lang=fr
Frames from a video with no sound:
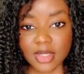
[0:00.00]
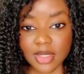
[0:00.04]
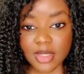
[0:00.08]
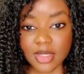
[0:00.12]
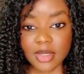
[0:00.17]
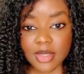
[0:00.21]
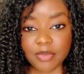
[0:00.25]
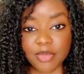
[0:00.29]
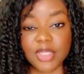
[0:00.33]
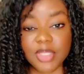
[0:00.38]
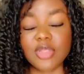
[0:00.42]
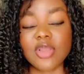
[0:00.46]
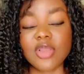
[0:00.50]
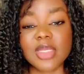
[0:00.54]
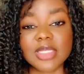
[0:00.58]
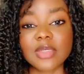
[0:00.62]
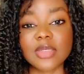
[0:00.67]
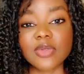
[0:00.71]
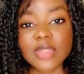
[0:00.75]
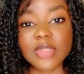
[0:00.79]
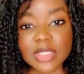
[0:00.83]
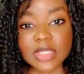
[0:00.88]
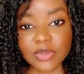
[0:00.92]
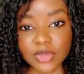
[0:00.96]
Peter
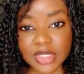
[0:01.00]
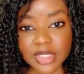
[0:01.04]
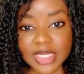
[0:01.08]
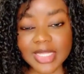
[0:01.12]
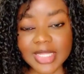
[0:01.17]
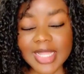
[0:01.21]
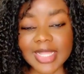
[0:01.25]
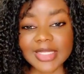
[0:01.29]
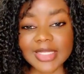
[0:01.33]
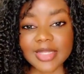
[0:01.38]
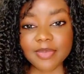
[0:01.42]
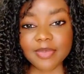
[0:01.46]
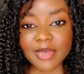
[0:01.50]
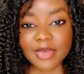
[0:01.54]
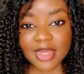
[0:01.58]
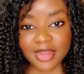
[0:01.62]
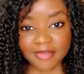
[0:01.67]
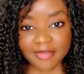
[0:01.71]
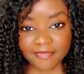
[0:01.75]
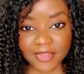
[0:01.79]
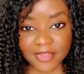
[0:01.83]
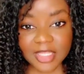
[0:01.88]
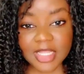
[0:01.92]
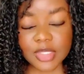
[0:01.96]
007 accepte
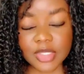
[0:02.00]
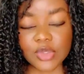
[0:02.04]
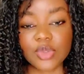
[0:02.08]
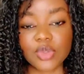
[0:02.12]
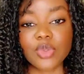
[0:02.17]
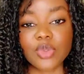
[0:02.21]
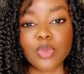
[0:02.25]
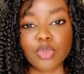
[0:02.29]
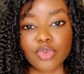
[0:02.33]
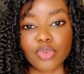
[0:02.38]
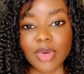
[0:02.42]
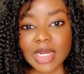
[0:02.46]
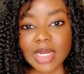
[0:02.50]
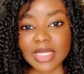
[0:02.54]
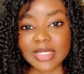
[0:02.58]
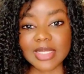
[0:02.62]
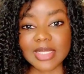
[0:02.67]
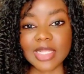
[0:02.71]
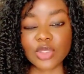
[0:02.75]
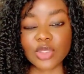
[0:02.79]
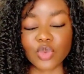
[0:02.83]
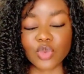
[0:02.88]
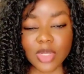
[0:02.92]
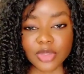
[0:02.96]
l'invitation pour aller
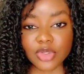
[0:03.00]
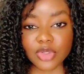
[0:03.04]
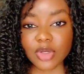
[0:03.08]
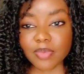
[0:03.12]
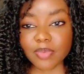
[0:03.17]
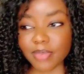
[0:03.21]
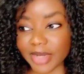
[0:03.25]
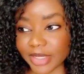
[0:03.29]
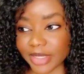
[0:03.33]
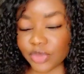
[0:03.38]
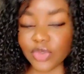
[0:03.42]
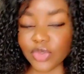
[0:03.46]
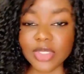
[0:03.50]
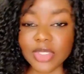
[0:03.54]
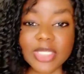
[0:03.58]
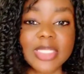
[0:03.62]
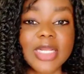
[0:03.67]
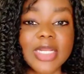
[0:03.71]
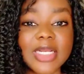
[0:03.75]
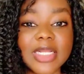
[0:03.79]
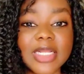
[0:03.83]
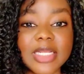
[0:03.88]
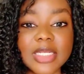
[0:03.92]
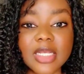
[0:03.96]
s'asseoir sur un plateau de
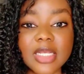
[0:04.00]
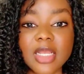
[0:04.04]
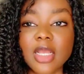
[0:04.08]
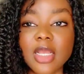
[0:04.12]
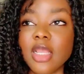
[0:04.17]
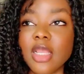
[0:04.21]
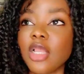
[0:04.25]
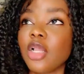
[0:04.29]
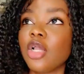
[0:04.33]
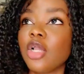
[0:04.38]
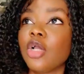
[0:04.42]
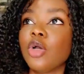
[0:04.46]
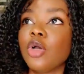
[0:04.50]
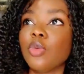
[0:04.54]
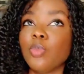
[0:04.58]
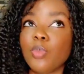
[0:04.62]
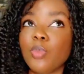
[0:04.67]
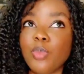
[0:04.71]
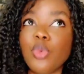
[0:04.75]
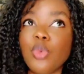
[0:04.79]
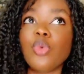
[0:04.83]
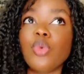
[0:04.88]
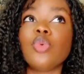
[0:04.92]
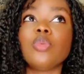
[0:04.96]
télé
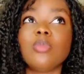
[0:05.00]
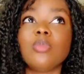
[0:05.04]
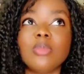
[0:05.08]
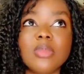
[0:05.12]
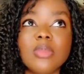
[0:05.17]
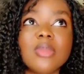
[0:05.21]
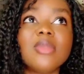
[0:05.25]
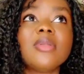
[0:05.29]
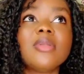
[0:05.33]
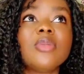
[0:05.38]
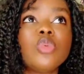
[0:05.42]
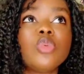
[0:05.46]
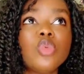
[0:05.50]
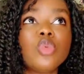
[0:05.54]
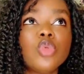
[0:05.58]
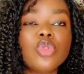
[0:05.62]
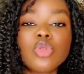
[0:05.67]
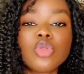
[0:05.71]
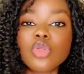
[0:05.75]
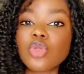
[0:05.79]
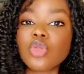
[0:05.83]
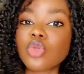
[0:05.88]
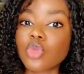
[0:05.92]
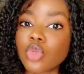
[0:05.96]
pour
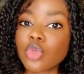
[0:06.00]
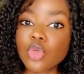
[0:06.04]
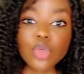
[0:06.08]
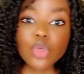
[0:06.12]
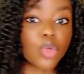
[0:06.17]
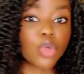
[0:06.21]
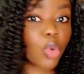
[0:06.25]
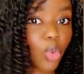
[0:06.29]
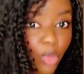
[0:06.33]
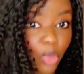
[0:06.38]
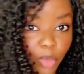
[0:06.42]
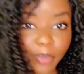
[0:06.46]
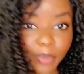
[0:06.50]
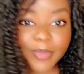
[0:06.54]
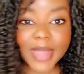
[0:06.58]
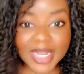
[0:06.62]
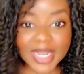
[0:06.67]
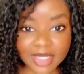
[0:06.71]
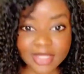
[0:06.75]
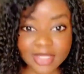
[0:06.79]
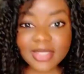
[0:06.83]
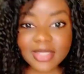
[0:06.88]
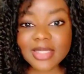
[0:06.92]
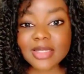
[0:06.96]
tout
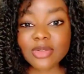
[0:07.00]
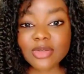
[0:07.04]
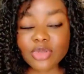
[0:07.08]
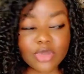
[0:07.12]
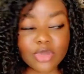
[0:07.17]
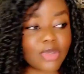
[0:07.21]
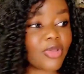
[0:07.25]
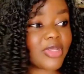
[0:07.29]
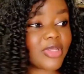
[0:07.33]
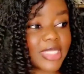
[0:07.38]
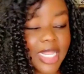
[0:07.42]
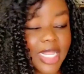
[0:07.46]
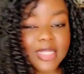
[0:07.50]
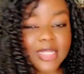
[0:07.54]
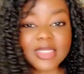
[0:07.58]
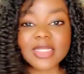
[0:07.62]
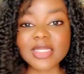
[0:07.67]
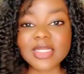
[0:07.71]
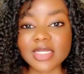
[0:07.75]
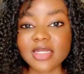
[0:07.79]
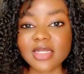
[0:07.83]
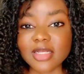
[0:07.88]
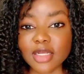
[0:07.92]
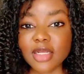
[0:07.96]
mettre de ça
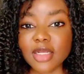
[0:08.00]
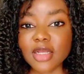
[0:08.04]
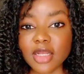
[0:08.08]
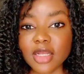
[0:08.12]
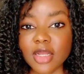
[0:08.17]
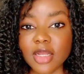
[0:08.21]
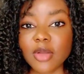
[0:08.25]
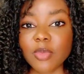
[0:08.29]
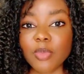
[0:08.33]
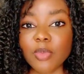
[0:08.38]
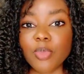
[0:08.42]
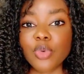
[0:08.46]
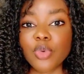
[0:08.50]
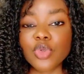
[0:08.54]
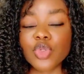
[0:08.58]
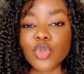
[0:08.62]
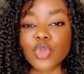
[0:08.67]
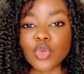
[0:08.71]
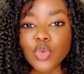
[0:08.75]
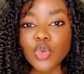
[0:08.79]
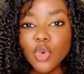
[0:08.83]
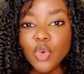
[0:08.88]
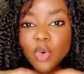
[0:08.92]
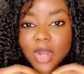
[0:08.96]
dit pour
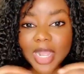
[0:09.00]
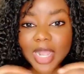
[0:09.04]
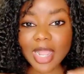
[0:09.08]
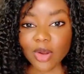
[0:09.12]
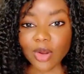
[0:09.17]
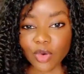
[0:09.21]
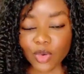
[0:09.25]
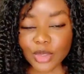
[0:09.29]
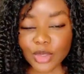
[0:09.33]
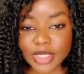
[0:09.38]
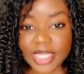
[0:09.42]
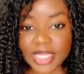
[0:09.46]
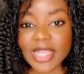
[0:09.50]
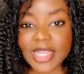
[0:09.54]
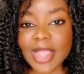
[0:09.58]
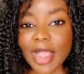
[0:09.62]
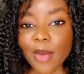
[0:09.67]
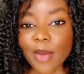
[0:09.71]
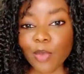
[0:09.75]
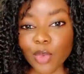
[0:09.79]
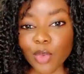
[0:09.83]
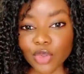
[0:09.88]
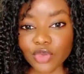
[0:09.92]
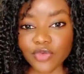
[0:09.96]
tout raconter
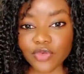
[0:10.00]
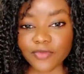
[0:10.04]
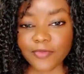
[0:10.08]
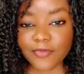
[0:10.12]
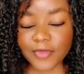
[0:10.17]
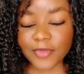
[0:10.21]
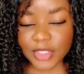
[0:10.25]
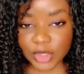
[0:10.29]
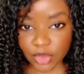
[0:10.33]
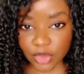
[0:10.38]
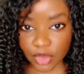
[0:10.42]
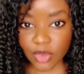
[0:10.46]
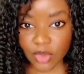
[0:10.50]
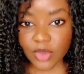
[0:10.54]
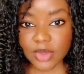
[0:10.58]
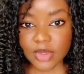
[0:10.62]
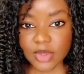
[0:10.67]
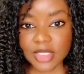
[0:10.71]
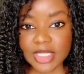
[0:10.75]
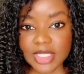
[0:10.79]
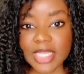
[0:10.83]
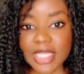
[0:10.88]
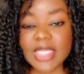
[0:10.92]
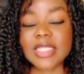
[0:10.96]
à Mondo Vision
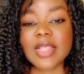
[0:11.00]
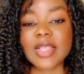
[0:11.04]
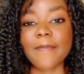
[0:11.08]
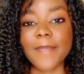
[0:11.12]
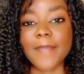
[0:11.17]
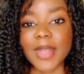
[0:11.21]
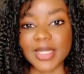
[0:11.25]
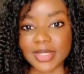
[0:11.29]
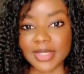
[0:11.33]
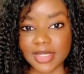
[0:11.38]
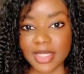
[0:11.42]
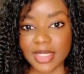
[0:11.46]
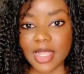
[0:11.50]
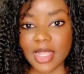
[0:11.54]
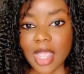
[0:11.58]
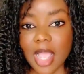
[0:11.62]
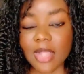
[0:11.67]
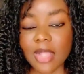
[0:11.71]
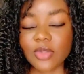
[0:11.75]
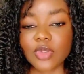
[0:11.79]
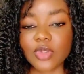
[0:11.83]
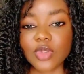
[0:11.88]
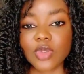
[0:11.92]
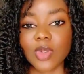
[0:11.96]
ce qui s'est passé
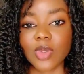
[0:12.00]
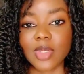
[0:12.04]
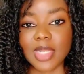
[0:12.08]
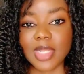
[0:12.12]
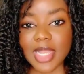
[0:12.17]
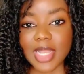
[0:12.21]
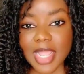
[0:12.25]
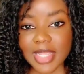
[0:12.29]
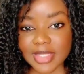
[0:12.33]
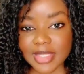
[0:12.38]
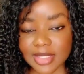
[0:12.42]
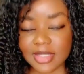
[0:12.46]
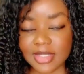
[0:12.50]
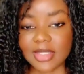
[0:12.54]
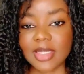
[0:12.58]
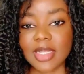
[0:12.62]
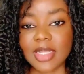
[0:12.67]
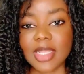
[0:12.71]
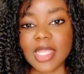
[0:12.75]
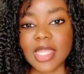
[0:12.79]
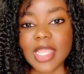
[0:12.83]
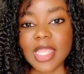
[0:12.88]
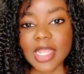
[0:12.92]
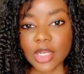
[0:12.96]
entre son ex
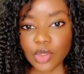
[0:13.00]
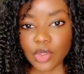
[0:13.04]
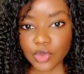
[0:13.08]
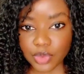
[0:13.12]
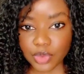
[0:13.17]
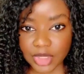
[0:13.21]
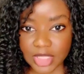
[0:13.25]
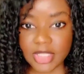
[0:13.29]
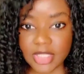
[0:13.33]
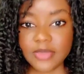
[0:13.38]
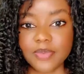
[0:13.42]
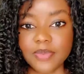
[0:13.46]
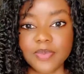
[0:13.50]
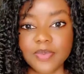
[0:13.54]
et lui.